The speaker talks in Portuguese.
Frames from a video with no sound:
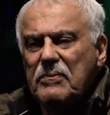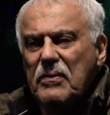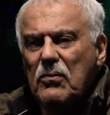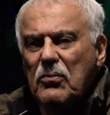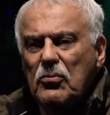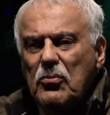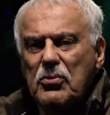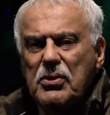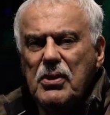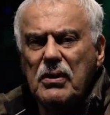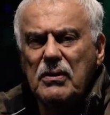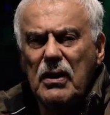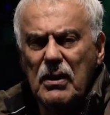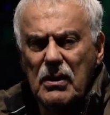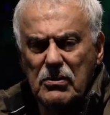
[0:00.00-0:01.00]
um dos
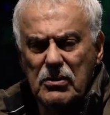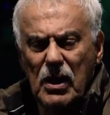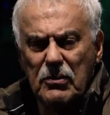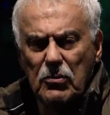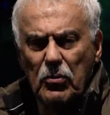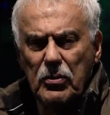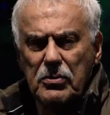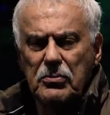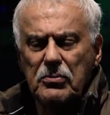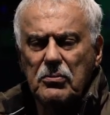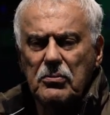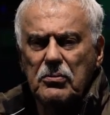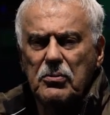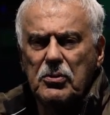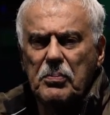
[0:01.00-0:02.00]
idealizadores
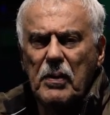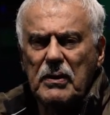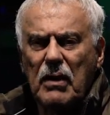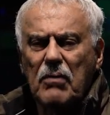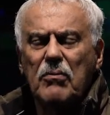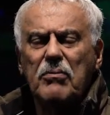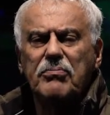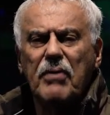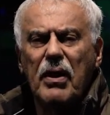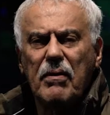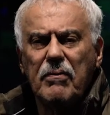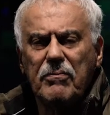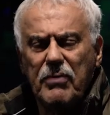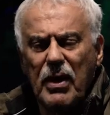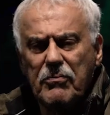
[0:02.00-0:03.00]
do, do espetáculo,
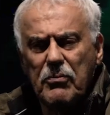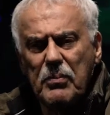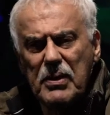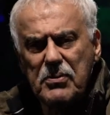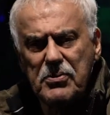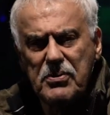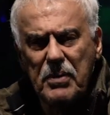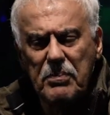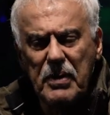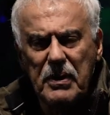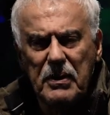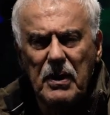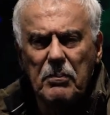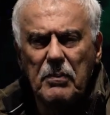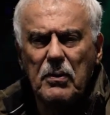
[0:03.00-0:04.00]
e Flávio Mendes também,
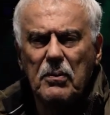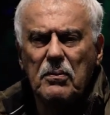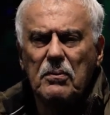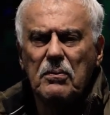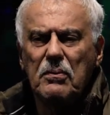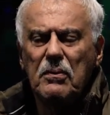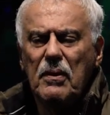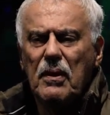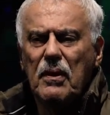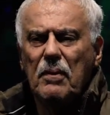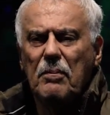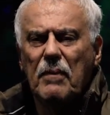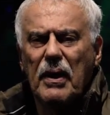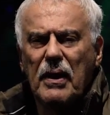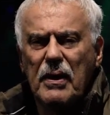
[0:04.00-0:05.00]
que é meu
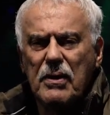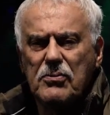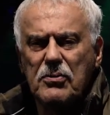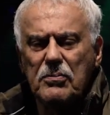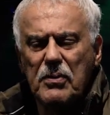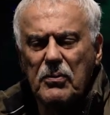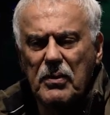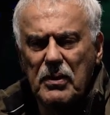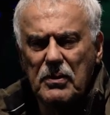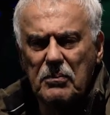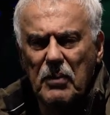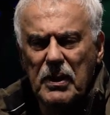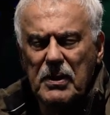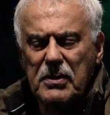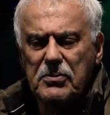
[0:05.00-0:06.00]
maestro, meu querido
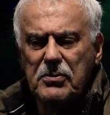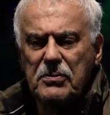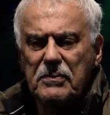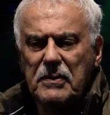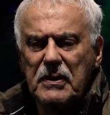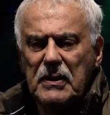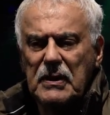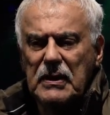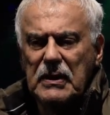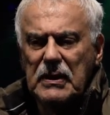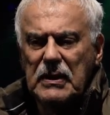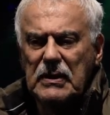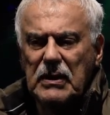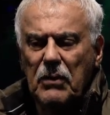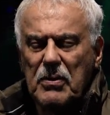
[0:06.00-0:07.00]
maestro.
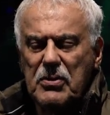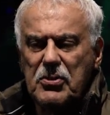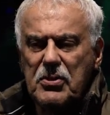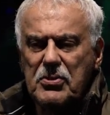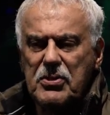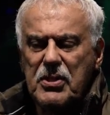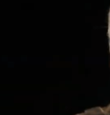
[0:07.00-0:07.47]
Então a gente